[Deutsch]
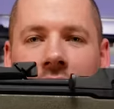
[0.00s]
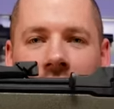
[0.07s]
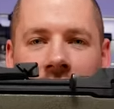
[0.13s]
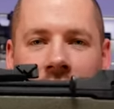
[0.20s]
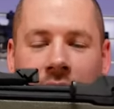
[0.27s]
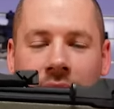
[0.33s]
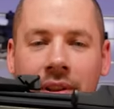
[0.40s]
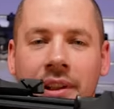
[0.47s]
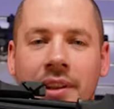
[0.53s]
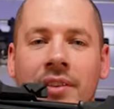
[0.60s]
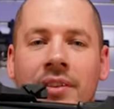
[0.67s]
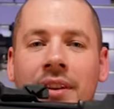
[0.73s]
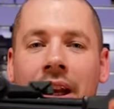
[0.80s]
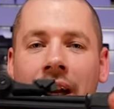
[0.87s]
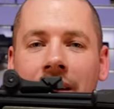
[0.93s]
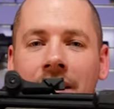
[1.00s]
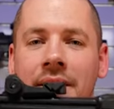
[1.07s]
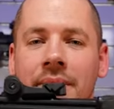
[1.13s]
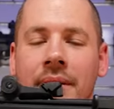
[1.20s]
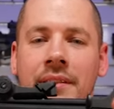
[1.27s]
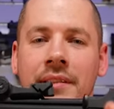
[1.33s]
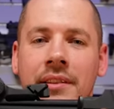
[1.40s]
Also, hier ist ein
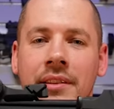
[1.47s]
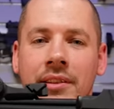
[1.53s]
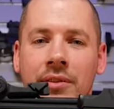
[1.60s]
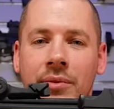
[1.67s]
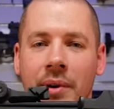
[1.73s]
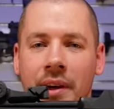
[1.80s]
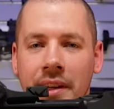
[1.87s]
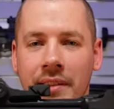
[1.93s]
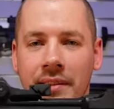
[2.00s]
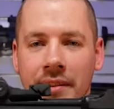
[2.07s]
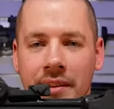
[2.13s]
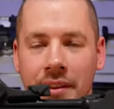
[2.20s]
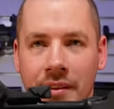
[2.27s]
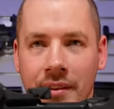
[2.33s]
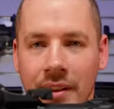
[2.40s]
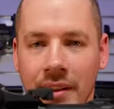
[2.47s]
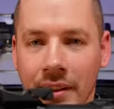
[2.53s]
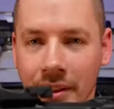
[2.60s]
21 zu 1 Gearset